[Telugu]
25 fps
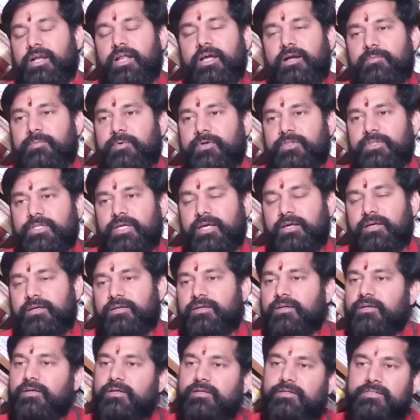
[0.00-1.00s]
లేకపోతే
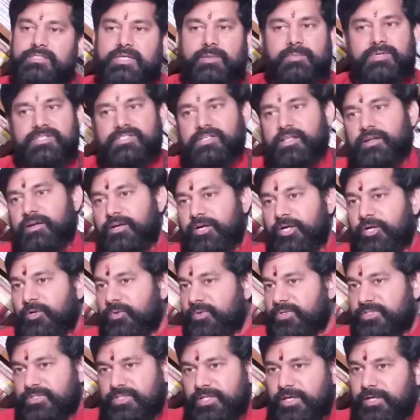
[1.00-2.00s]
సమస్యలు
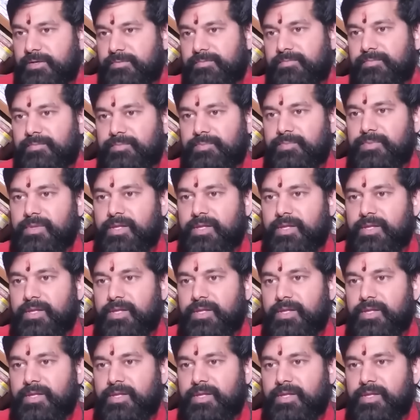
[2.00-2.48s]
అనేటివి వస్తాయి